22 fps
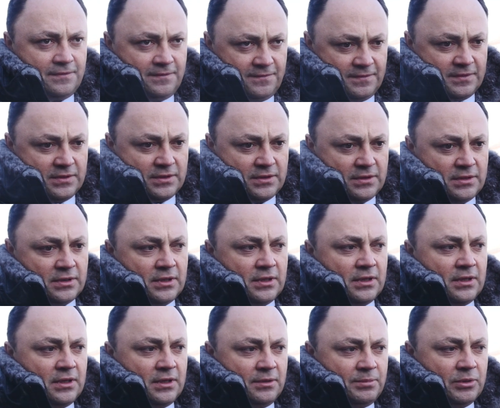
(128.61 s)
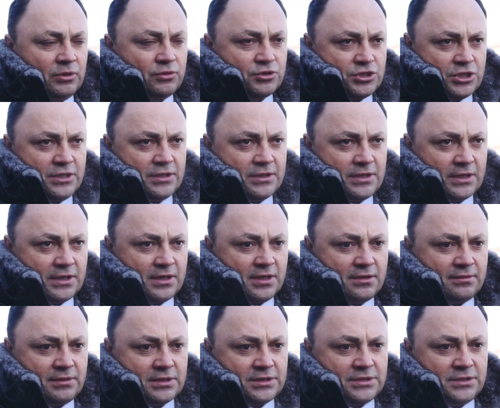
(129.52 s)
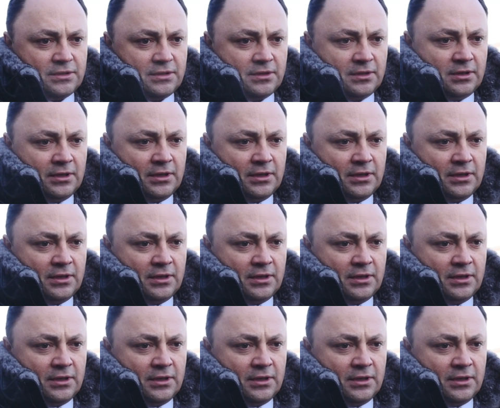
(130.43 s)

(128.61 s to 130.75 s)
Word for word: в получении таких квартир.